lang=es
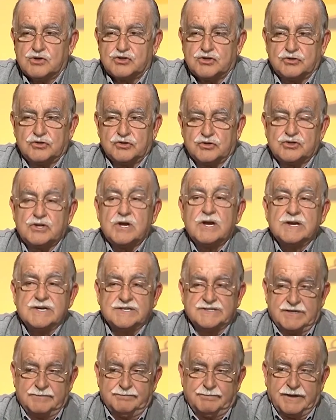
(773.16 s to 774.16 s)
nosotros
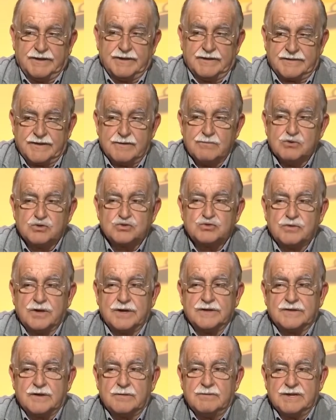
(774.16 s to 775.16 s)
si padecemos
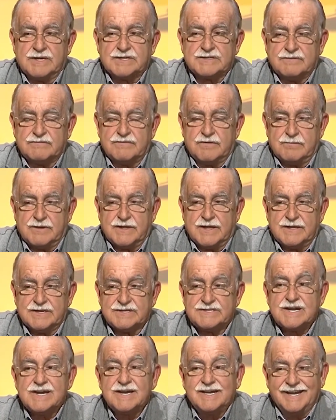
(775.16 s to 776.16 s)
una determinadas
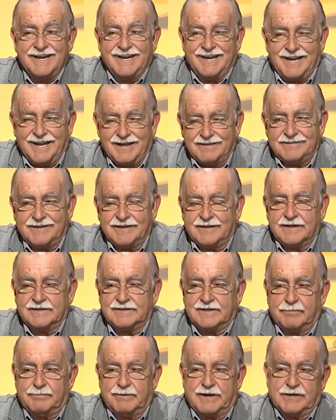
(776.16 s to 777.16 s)
enfermedades en la
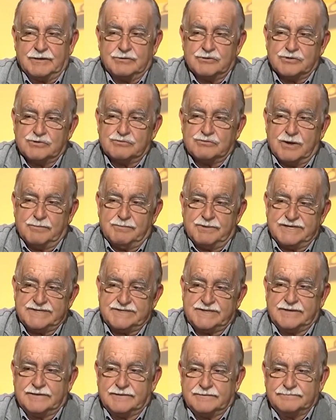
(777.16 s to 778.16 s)
etiqueta para que nos dé una
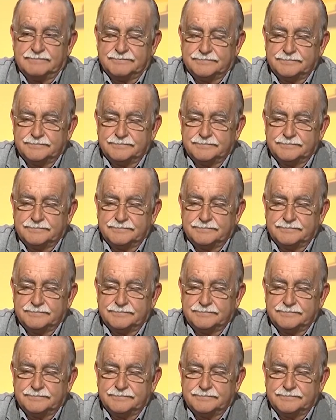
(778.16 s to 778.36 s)
pista.